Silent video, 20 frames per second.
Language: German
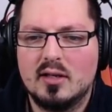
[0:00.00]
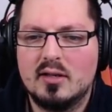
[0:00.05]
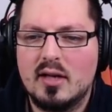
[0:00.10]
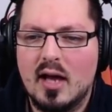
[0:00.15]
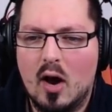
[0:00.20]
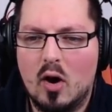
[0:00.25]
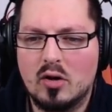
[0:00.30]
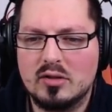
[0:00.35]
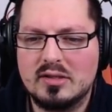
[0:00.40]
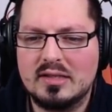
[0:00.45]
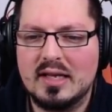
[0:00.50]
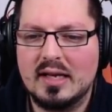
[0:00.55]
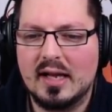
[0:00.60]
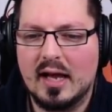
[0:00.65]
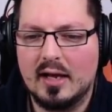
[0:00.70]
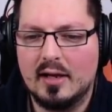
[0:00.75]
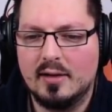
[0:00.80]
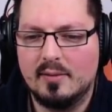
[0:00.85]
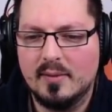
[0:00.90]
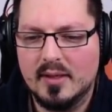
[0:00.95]
Auch sehr
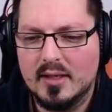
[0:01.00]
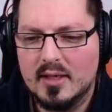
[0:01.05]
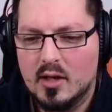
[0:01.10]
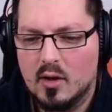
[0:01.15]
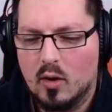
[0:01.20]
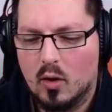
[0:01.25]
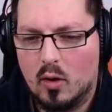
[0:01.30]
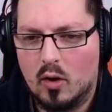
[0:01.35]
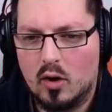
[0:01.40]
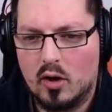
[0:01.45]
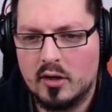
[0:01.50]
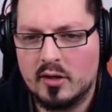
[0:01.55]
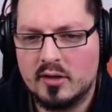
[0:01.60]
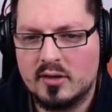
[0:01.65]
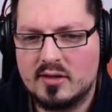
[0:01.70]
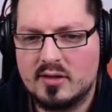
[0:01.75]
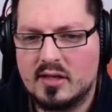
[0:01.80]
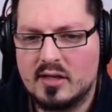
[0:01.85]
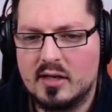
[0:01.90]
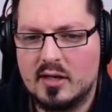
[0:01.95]
geil.
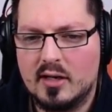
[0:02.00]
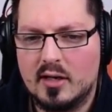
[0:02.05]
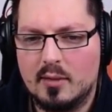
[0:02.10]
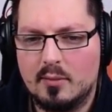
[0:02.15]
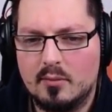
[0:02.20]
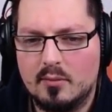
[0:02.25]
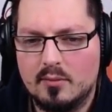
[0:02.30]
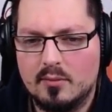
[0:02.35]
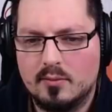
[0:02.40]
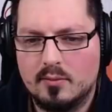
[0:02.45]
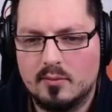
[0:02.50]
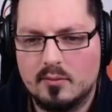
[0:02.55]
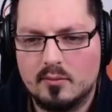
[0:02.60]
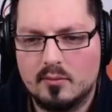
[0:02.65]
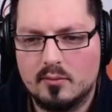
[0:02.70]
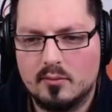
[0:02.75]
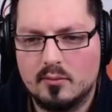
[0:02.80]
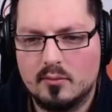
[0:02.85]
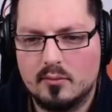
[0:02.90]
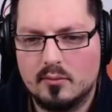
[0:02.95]
Und ähm,
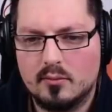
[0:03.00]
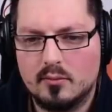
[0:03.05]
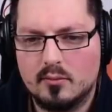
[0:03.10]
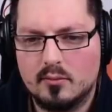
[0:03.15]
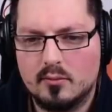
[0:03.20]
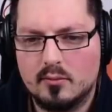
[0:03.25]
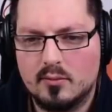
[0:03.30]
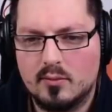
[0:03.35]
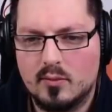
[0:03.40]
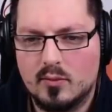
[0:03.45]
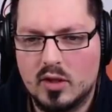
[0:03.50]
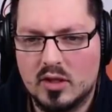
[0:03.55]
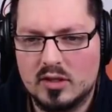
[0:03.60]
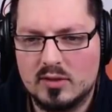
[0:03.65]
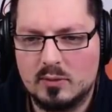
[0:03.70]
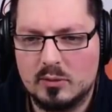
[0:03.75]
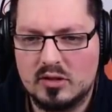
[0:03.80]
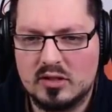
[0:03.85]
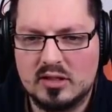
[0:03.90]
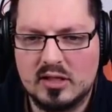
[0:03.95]
das
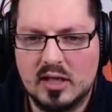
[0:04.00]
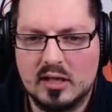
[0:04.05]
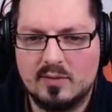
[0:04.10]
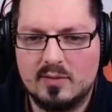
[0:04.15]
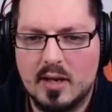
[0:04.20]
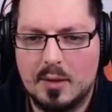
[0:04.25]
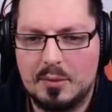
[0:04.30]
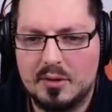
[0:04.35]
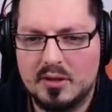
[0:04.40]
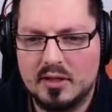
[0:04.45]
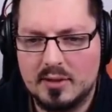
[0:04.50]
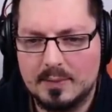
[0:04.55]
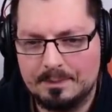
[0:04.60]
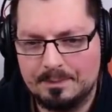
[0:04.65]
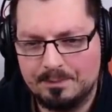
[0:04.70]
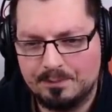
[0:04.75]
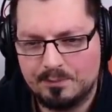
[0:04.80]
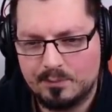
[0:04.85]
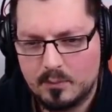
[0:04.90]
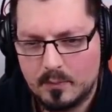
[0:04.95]
wird sich gleich wieder beheben.
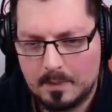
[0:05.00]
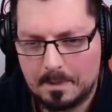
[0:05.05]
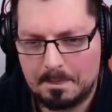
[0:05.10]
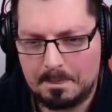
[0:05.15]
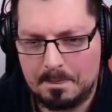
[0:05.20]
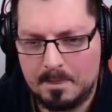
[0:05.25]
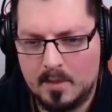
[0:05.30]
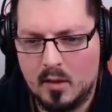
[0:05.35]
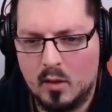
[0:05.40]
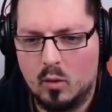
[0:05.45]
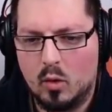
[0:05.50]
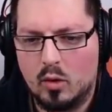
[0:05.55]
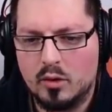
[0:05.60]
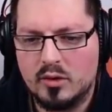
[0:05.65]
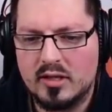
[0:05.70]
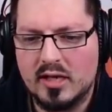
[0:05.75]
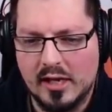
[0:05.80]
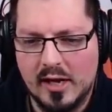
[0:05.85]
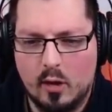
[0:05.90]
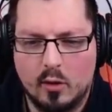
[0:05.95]
Und
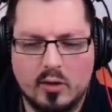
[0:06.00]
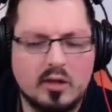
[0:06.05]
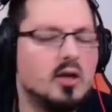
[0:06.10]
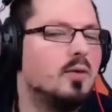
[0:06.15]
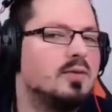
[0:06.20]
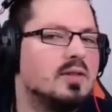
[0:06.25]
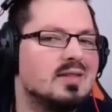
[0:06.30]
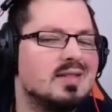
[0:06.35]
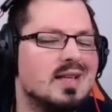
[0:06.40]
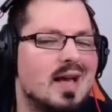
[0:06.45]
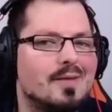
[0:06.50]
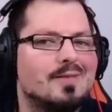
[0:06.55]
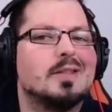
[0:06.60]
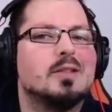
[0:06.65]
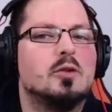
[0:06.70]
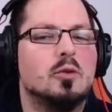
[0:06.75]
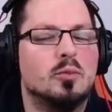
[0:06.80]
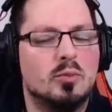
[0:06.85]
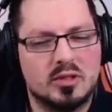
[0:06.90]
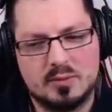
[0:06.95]
genau, hier läuft das After
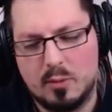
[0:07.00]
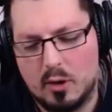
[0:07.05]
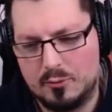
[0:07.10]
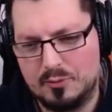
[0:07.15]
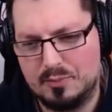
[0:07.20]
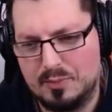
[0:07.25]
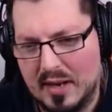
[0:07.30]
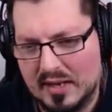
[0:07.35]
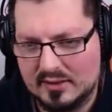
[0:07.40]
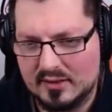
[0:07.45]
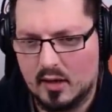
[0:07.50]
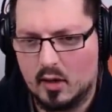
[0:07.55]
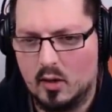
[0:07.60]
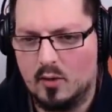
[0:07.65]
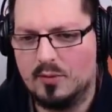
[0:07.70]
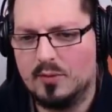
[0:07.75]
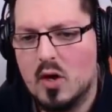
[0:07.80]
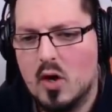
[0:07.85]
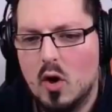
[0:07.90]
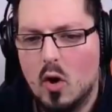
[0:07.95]
Humans Modpack
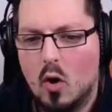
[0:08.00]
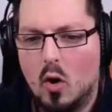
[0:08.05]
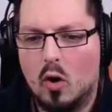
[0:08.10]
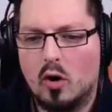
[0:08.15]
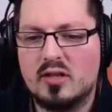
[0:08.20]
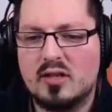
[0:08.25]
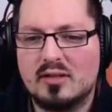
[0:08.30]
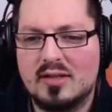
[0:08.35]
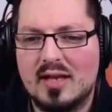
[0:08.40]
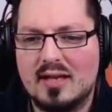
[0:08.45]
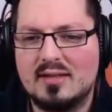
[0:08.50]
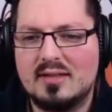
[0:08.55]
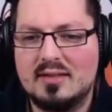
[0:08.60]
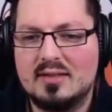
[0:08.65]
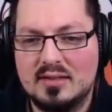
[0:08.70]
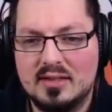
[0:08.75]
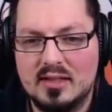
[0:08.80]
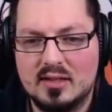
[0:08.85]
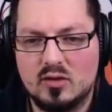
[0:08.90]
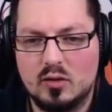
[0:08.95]
drauf. Und das ist
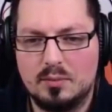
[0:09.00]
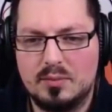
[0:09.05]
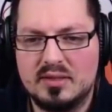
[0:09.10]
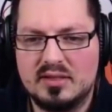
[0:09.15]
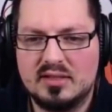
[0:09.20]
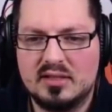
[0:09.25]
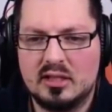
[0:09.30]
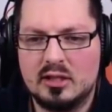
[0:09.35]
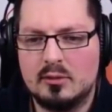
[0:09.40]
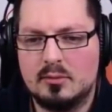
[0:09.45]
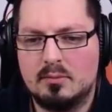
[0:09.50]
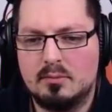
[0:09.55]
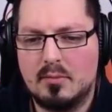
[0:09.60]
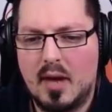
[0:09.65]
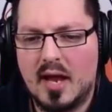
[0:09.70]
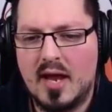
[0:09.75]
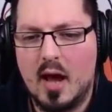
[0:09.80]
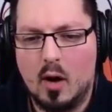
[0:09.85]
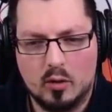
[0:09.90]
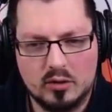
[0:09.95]
hier so ein bisschen
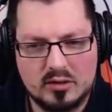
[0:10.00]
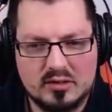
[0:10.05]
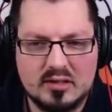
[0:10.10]
mein Haus.